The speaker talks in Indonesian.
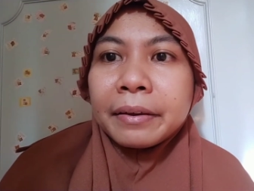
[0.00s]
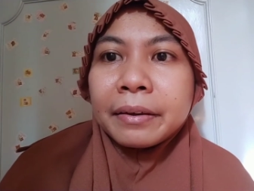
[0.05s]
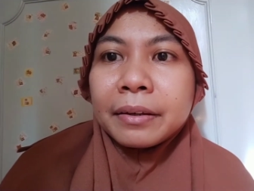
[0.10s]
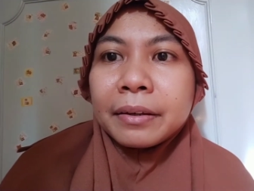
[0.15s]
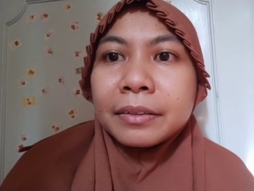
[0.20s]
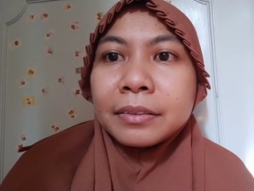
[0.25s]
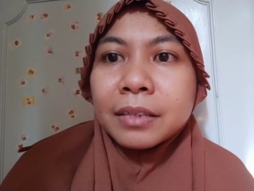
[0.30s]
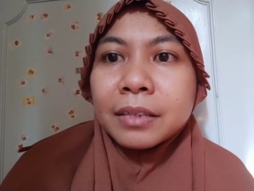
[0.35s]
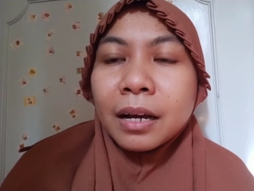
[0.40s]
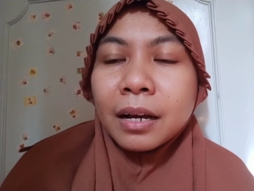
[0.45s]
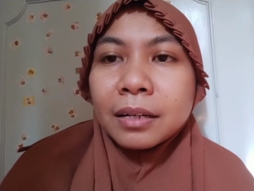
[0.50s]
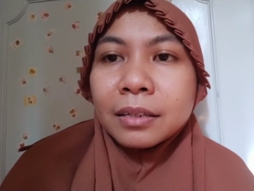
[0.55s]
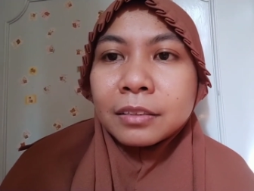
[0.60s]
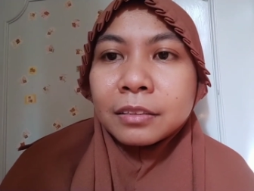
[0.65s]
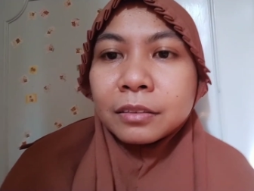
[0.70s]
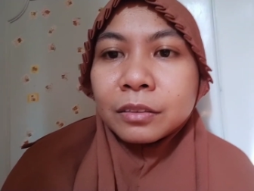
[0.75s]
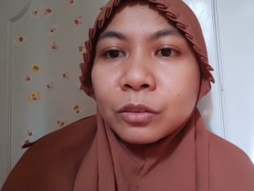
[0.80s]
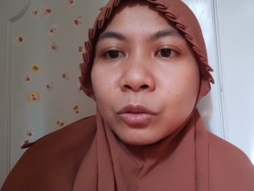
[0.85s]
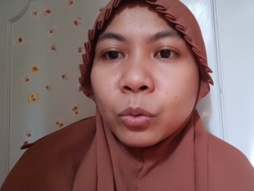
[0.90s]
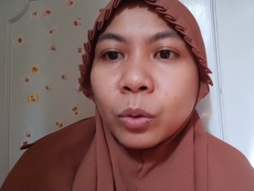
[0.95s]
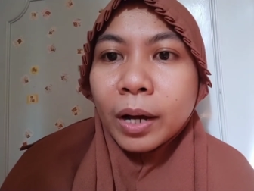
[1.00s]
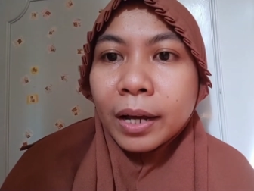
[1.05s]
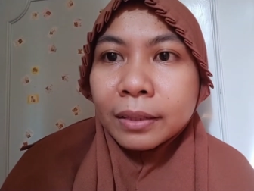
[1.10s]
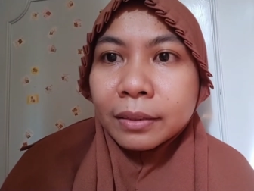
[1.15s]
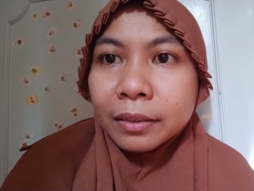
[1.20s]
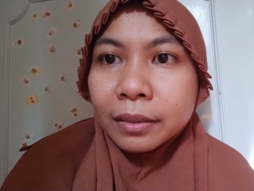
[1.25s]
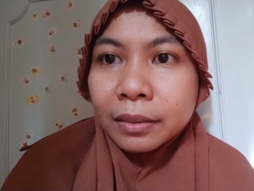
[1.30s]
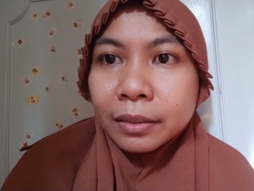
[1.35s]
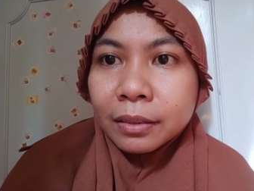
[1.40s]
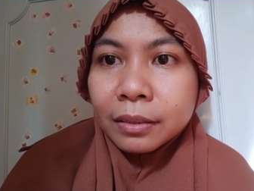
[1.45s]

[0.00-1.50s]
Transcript: jangan khawatir